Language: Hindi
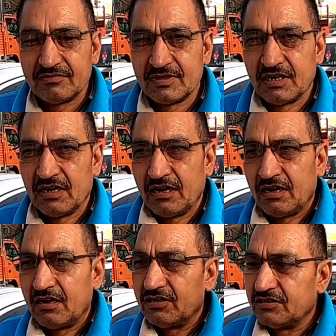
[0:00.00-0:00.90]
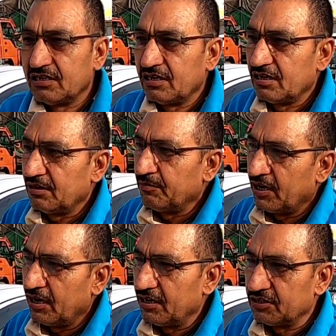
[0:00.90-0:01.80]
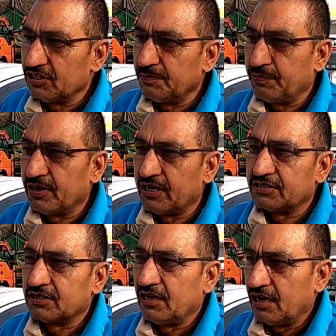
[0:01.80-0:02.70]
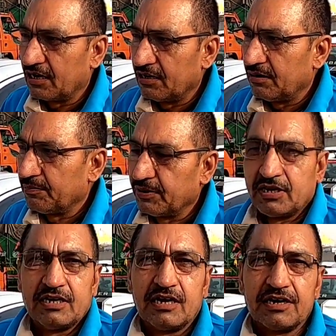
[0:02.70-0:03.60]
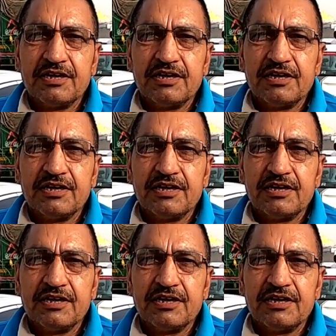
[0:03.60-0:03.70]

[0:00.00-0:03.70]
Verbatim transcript: ये मैंने ली थी जी पाँच लाख पंद्रह हज़ार